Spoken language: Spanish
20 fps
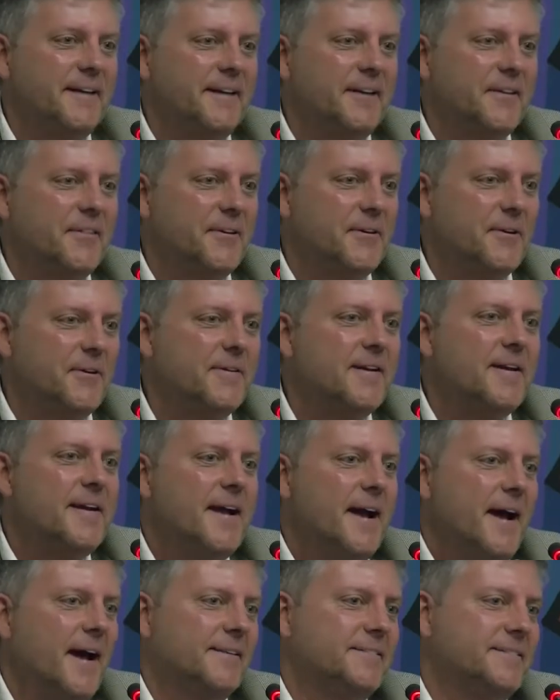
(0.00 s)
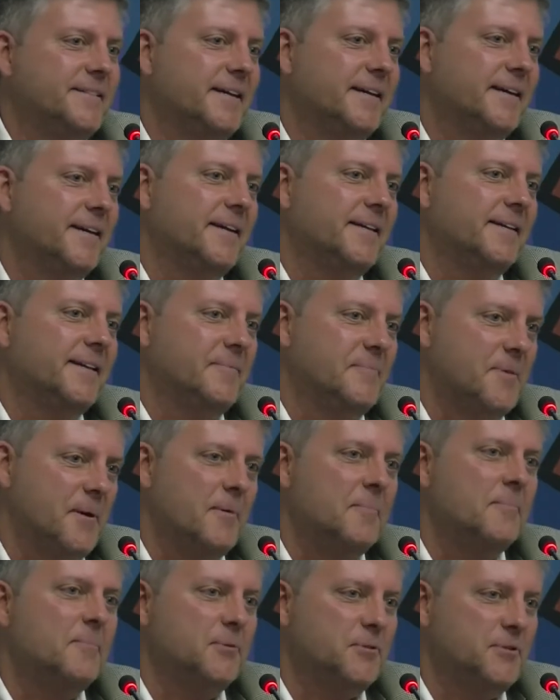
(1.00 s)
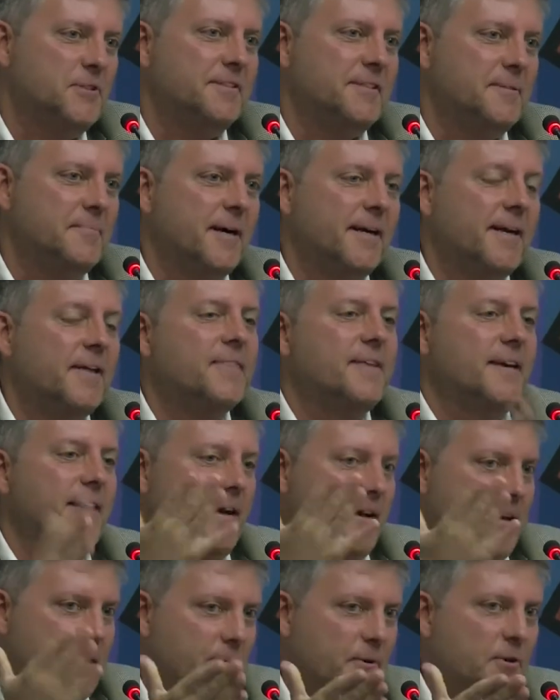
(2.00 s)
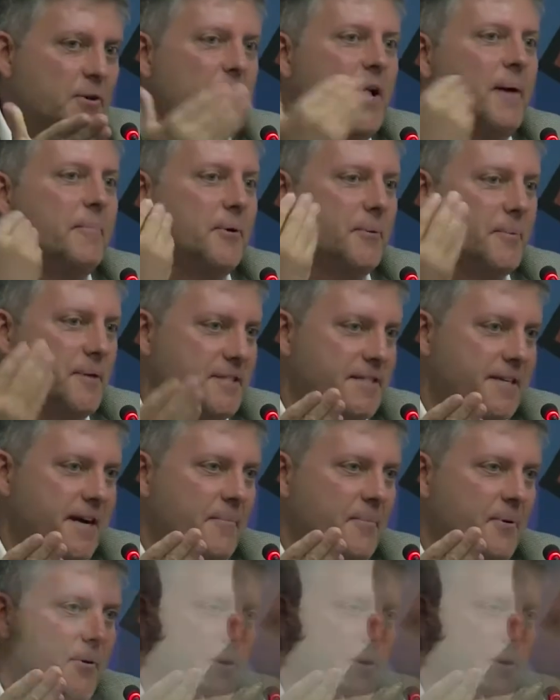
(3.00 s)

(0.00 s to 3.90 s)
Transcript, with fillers: Rafael Gallego, para resaltar los innumerables momentos